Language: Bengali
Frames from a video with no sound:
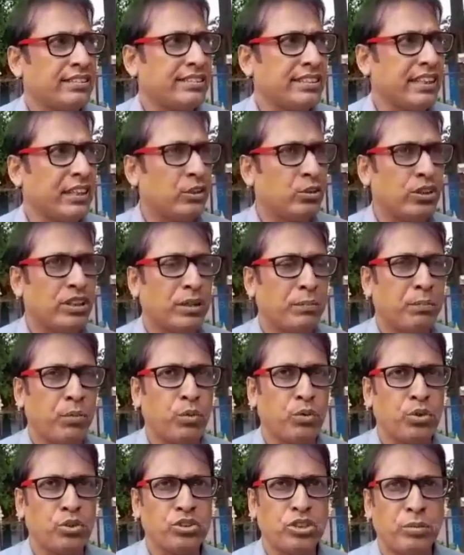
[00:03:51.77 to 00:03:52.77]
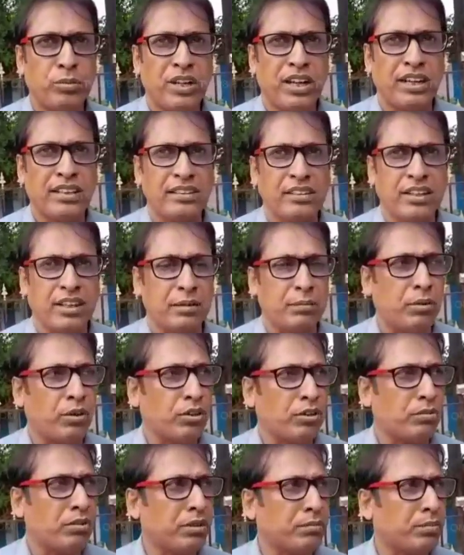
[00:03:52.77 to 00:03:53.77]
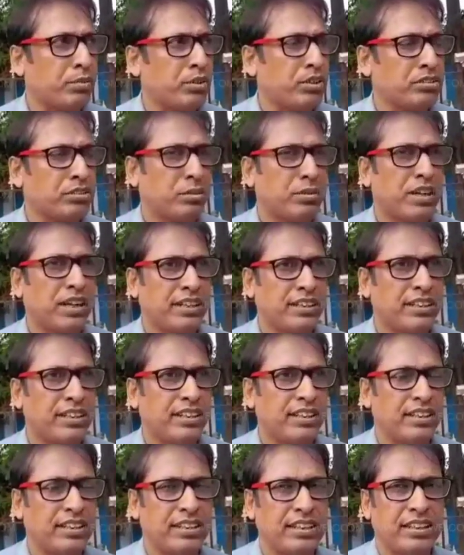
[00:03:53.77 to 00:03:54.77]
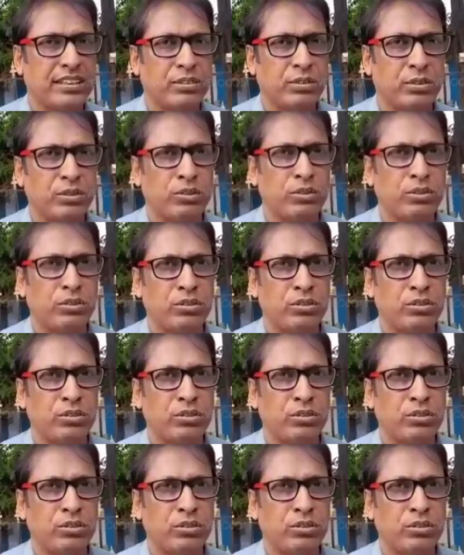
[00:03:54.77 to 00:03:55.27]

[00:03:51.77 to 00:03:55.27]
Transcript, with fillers: যেহেতু এটা পৌরসভার আন্ডারে বর্ধমান পৌরসভার আন্ডারে এটা তো